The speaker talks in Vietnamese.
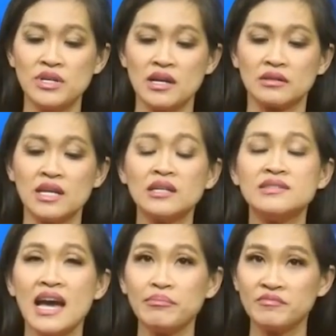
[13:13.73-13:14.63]
diệt thiết
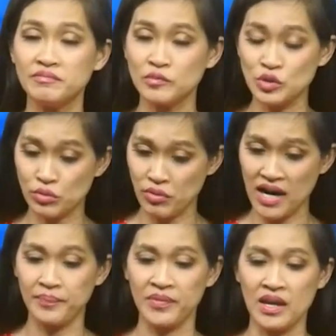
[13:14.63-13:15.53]
giáp Ukraine.